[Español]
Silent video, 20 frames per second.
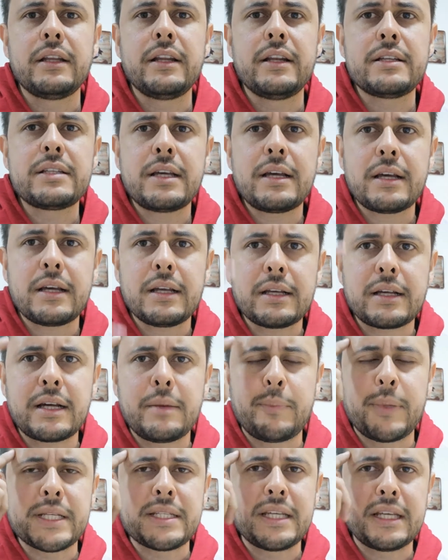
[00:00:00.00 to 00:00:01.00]
tener esa
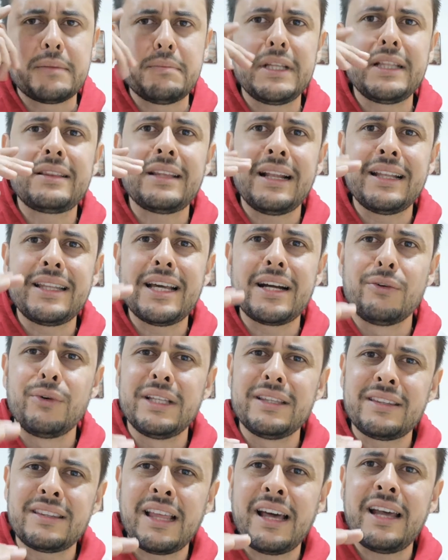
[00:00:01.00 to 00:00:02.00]
capacidad mental de
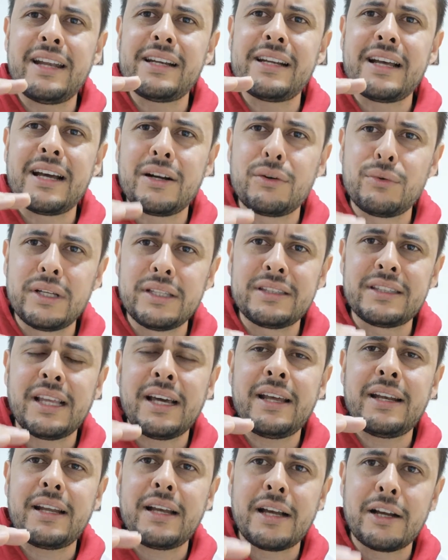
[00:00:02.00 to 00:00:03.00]
aguantar,
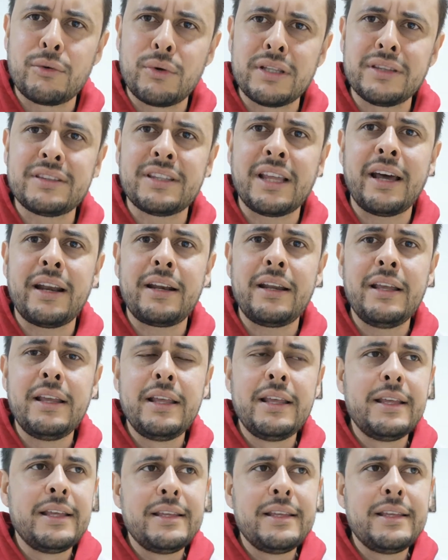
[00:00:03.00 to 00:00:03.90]
aguantar, aguantar.